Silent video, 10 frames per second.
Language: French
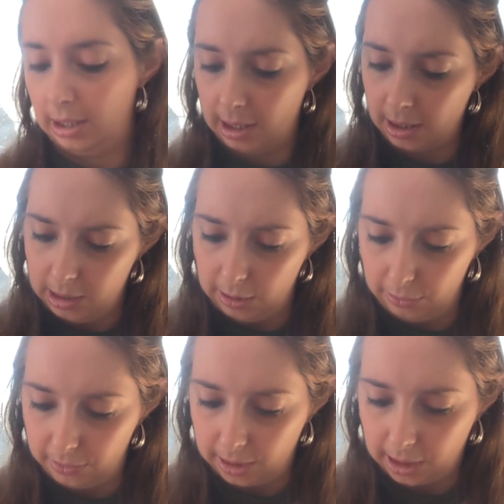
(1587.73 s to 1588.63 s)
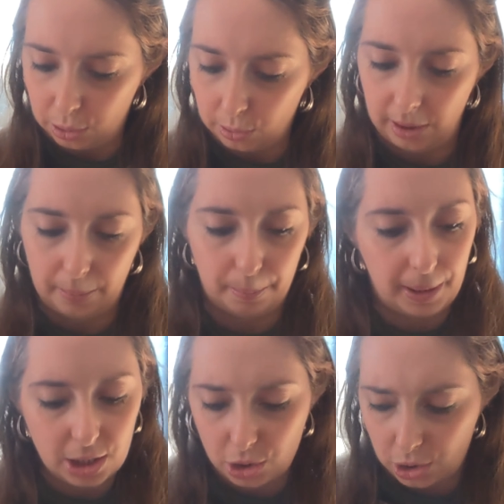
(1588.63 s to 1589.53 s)
voilà, il fait 80
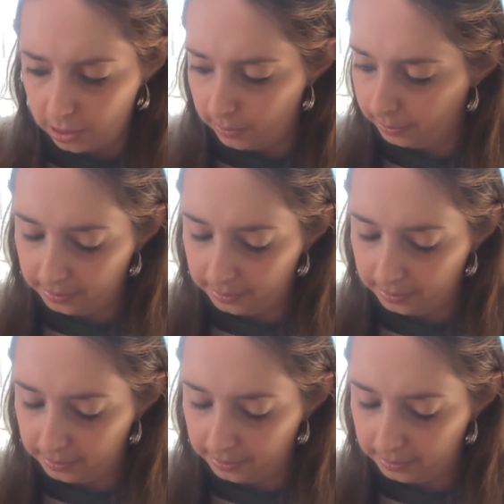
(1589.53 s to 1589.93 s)
pages.